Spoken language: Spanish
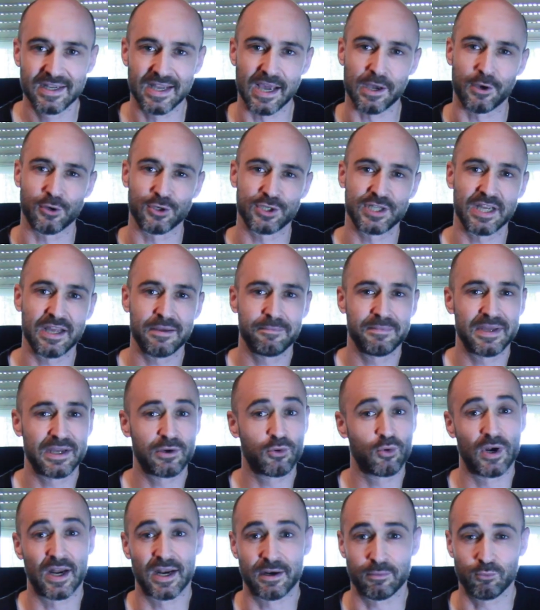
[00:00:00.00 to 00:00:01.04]
que consiguen
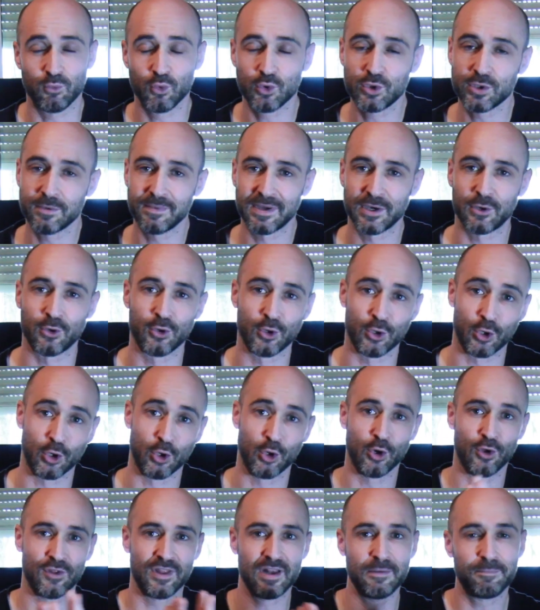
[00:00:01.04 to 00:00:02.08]
vincular mucho mejor
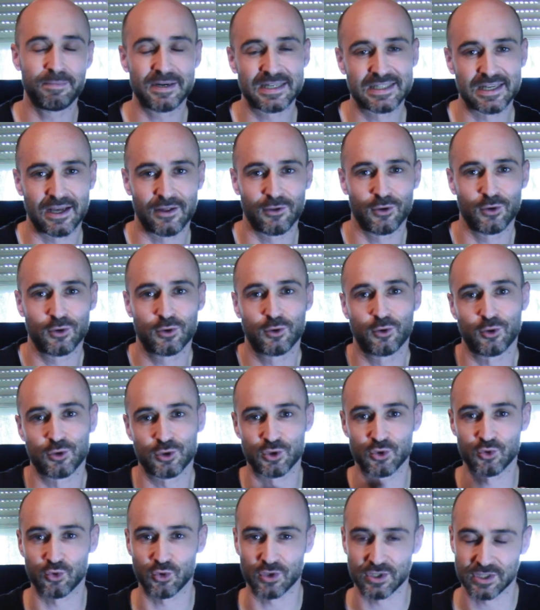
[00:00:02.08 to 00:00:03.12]
lo del pasado con
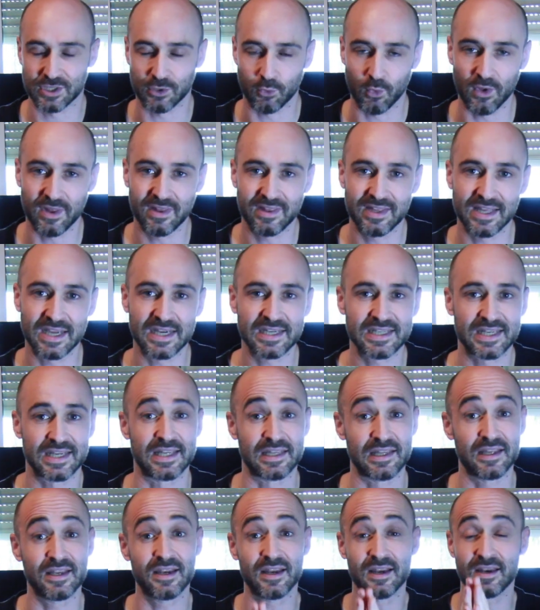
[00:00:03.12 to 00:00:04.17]
sus consecuencias que
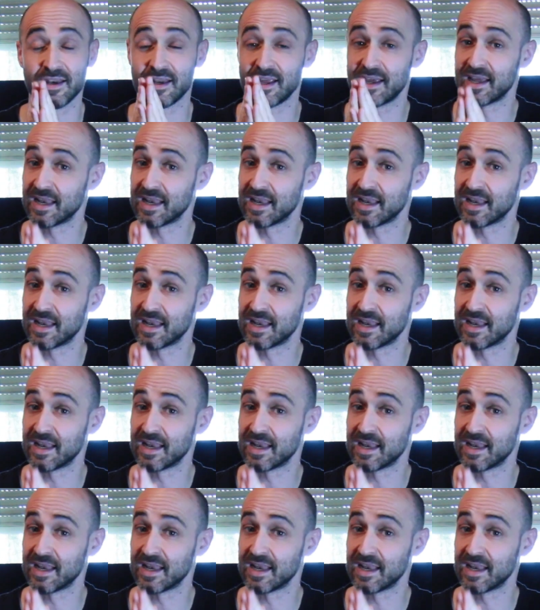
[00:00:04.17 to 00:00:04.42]
tienen